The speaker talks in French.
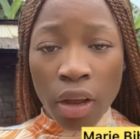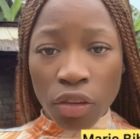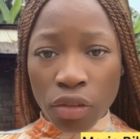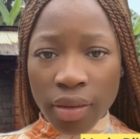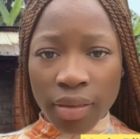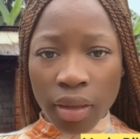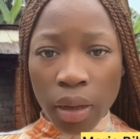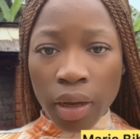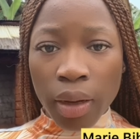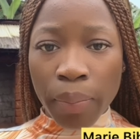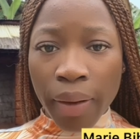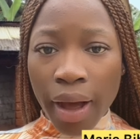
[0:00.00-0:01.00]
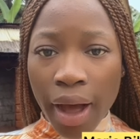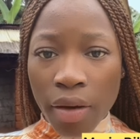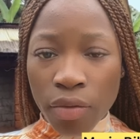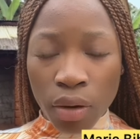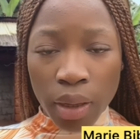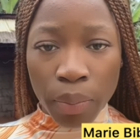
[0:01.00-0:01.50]
Je n'hésiterai pas à
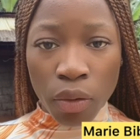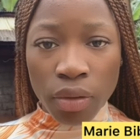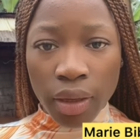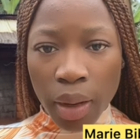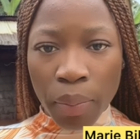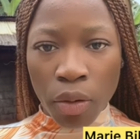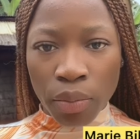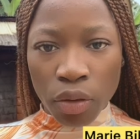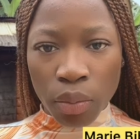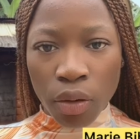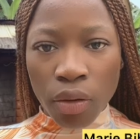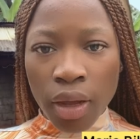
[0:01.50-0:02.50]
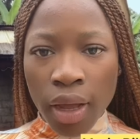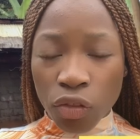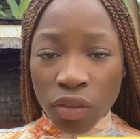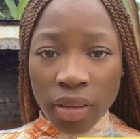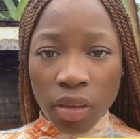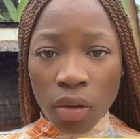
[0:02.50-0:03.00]
vous répondre très promptement. Je
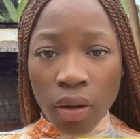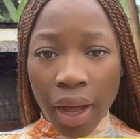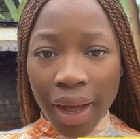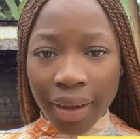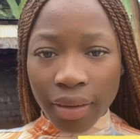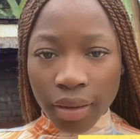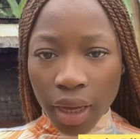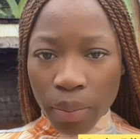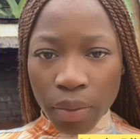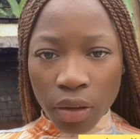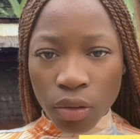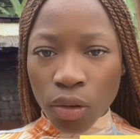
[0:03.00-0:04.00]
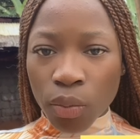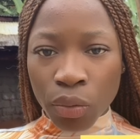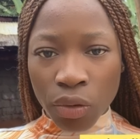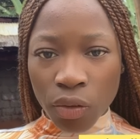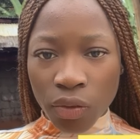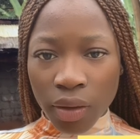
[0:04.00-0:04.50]
vous dis donc à très bientôt
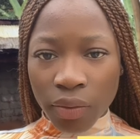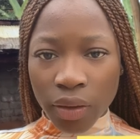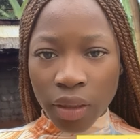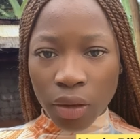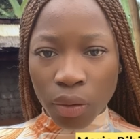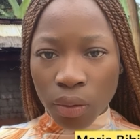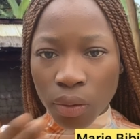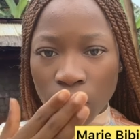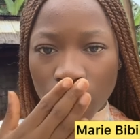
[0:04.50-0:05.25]
pour une nouvelle vidéo.